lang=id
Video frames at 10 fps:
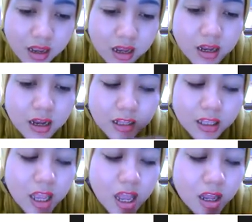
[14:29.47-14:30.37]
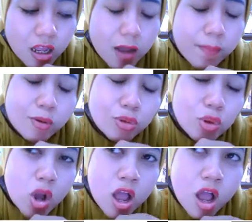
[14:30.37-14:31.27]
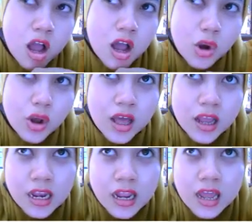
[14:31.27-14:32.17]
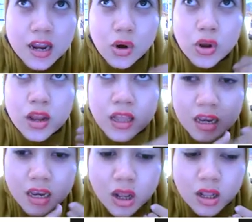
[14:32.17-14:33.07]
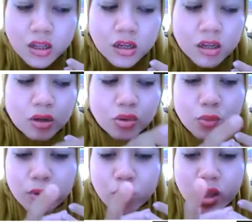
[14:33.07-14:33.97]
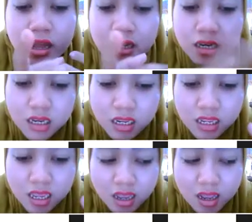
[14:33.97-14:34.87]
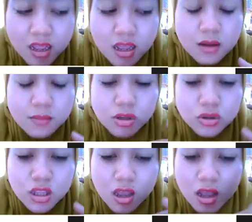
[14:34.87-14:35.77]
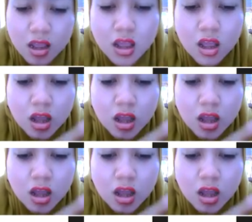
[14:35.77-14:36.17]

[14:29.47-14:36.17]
eh, katanya apa untuk kolagen ya ada kolagennya eh, untuk penuaan dini ya maksudnya